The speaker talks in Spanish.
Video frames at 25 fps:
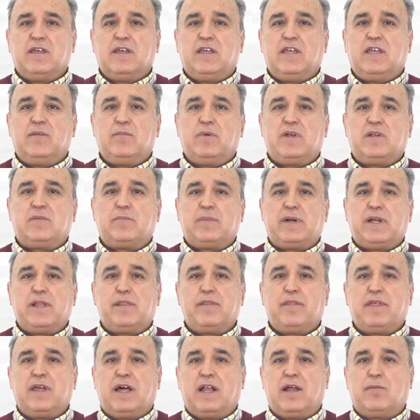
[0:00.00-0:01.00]
y mi
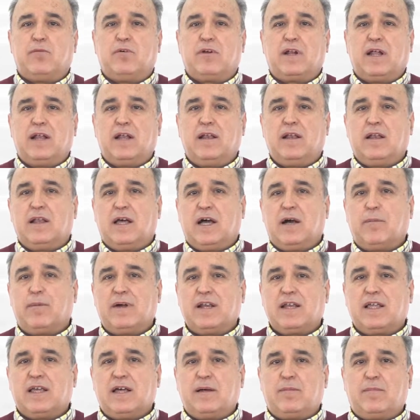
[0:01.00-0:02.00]
experiencia laboral
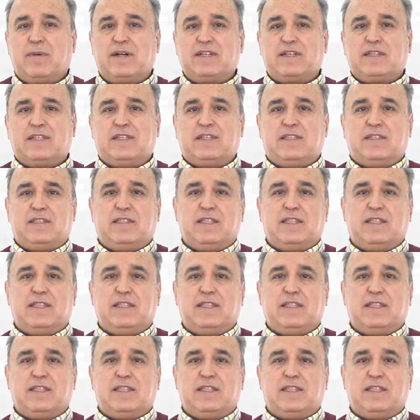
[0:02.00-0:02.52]
abarca más